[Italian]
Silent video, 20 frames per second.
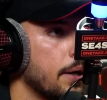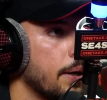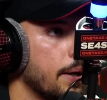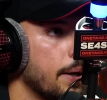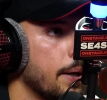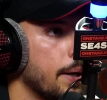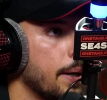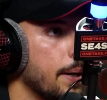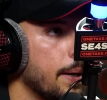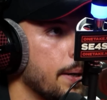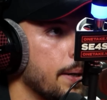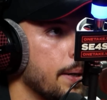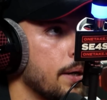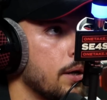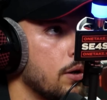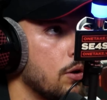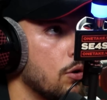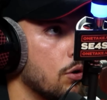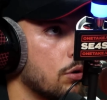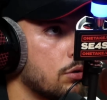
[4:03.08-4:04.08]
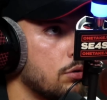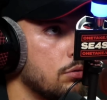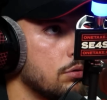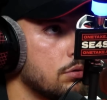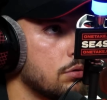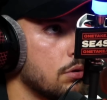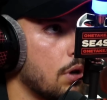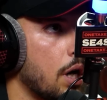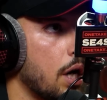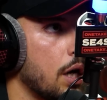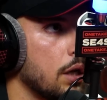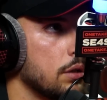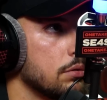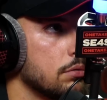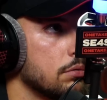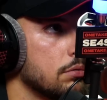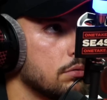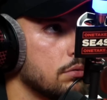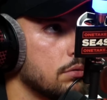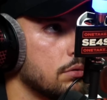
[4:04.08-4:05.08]
questo mixtape? L'ho chiuso
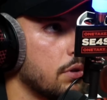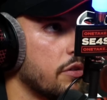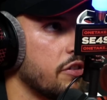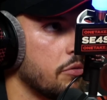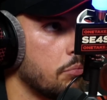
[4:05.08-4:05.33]
a a